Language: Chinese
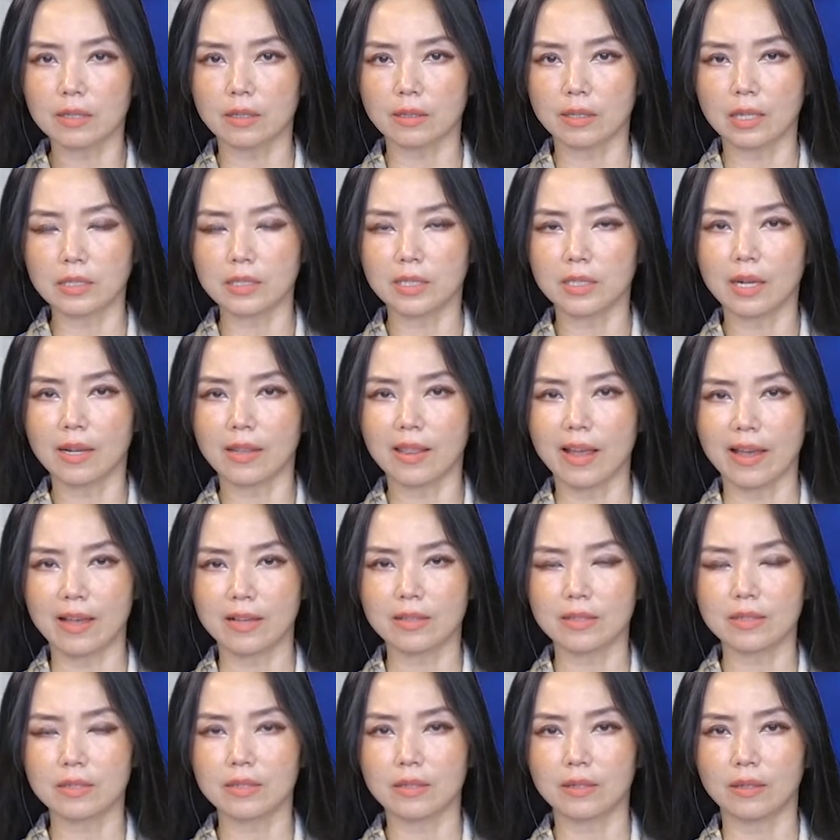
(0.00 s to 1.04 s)
它像蓝
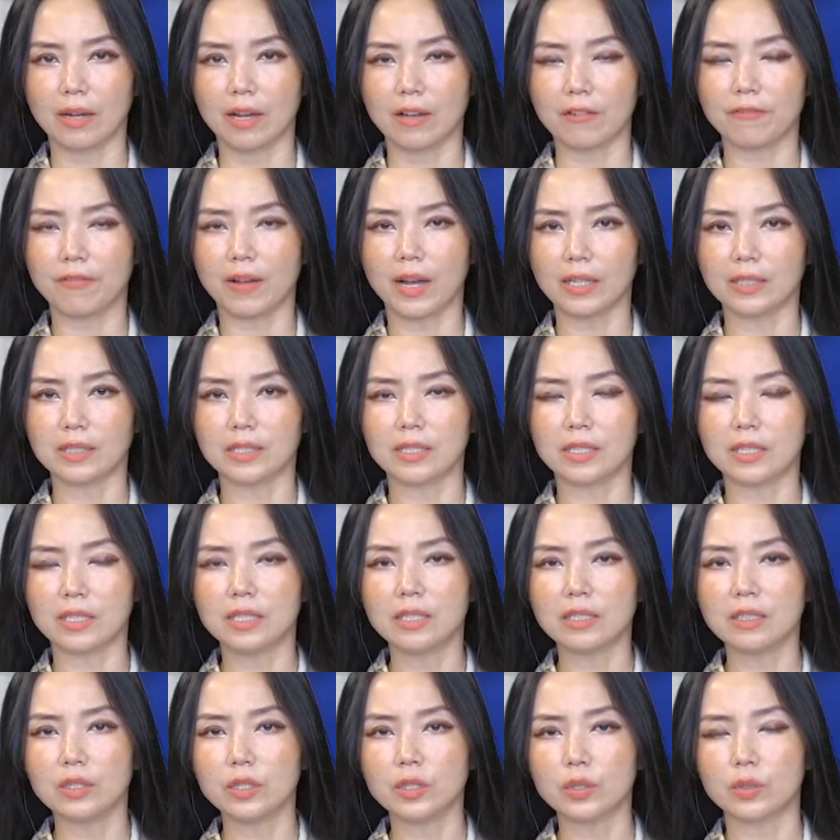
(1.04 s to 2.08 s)
色还发
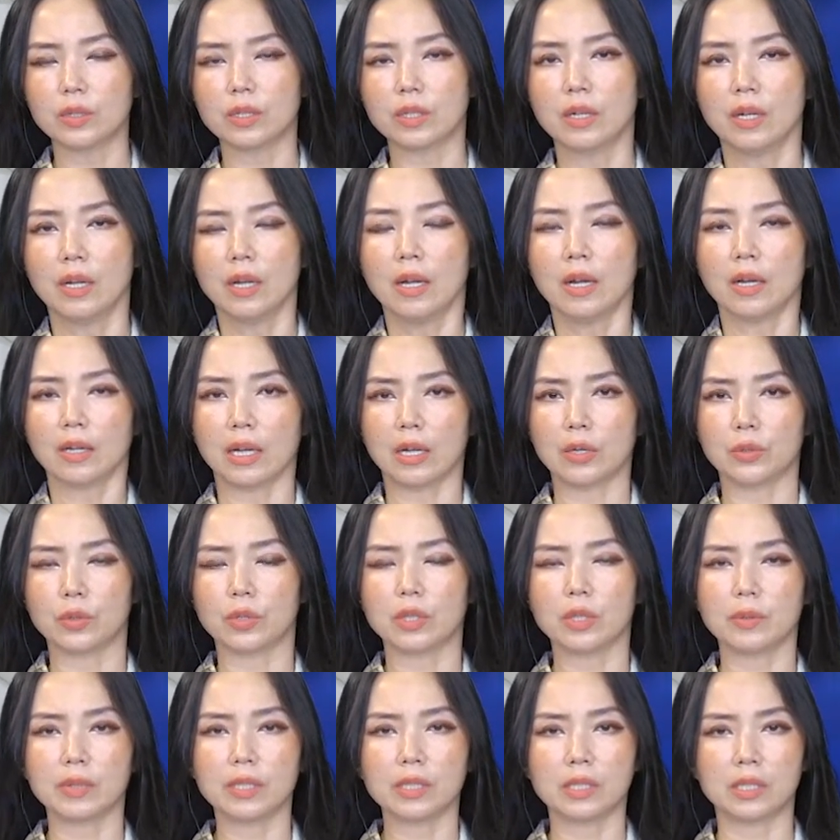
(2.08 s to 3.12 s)
青，就是感觉特
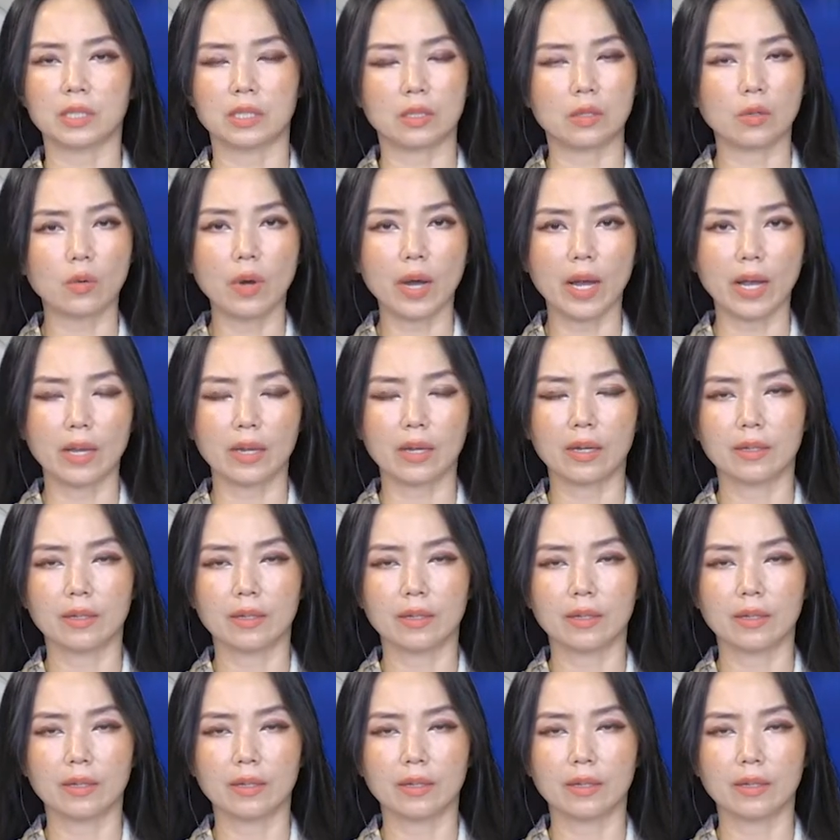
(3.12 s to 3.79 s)
别奇怪。